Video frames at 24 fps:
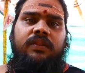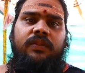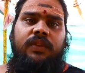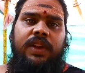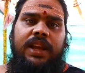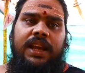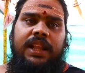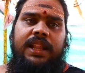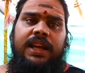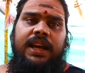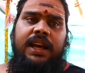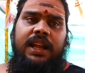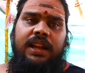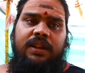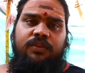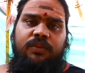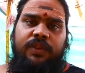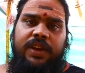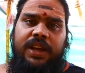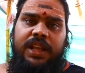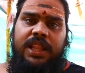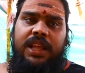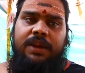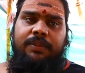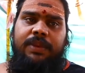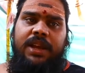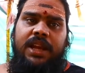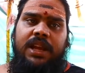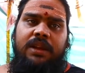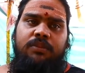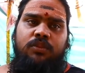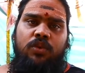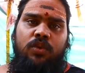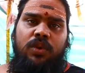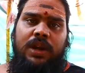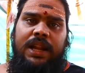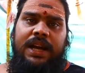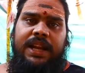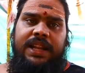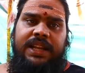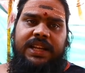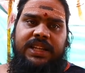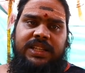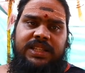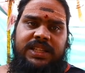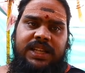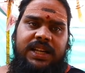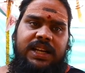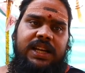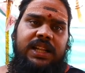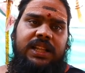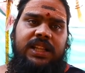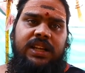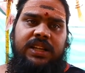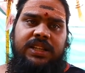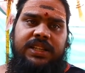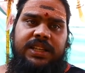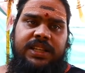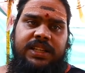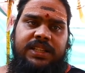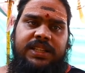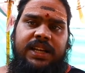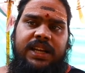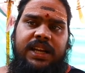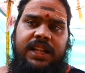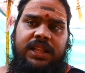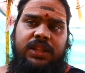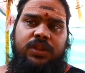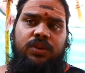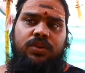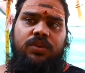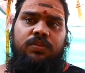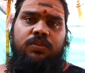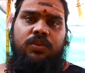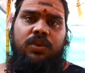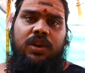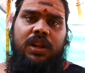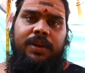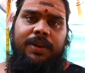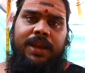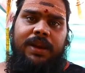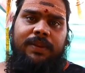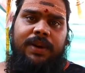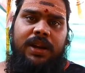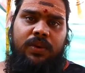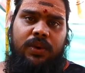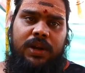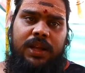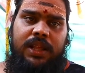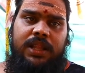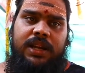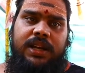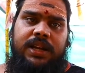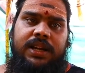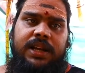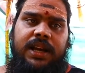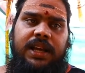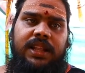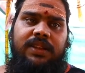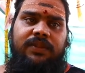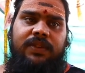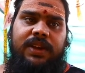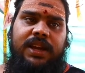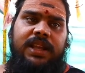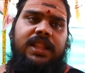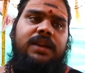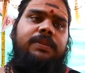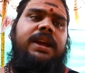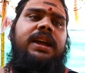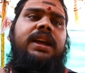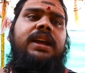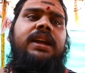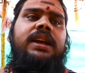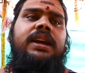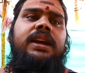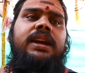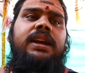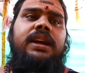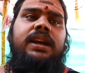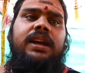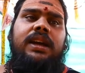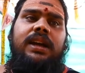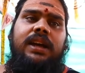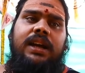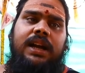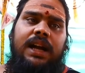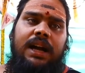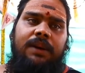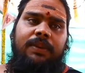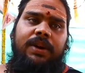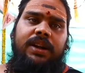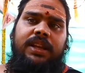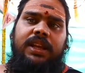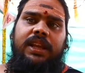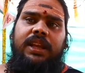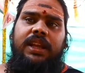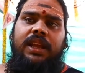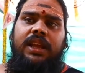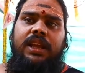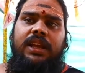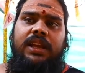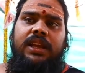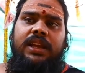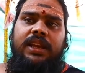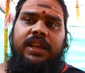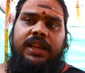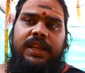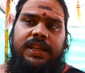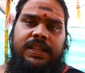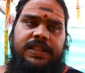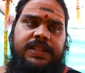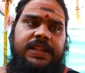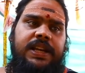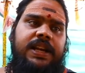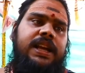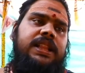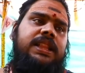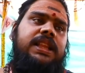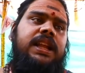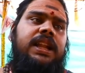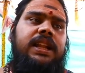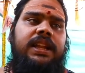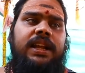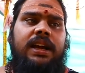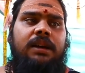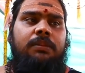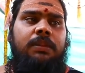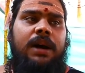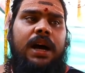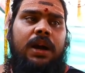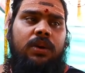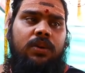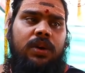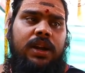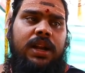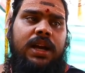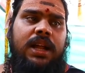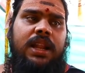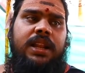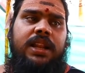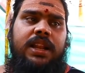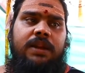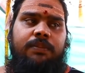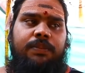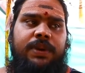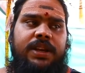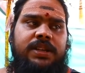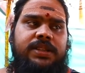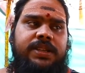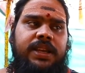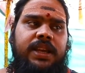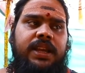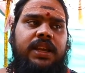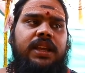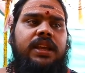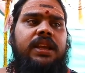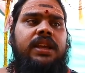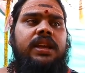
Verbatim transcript: వేద వేదమే మూలానికి జగత్ అంది ఈ జగత్తుకు మూలం ఏమైనా ఉన్నదంటే అది వేదమే కాబట్టి ఈ జగత్ అంతా బాగుండాలని చెప్పేసి